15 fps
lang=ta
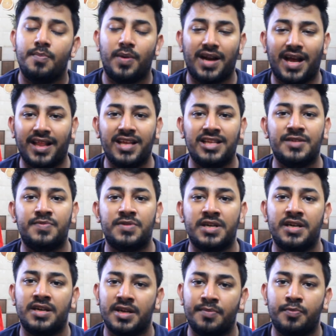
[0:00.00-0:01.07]
பட் அதே
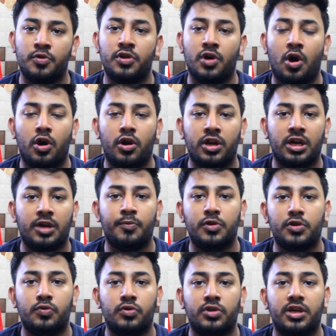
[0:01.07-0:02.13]
சிப்செட் இப்போ வந்து ஹானருக்கும்
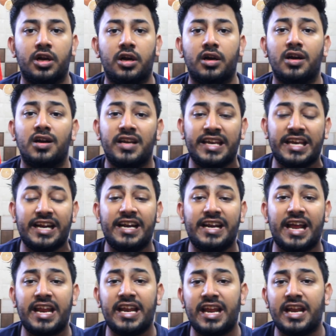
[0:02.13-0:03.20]
வந்து கொடுத்துருக்காங்க கிரண்
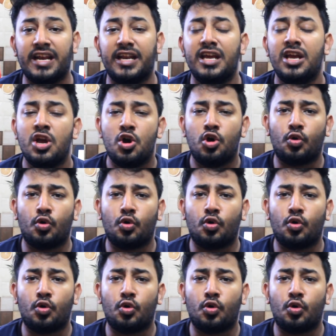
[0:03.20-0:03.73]
நைன் எயிட்டி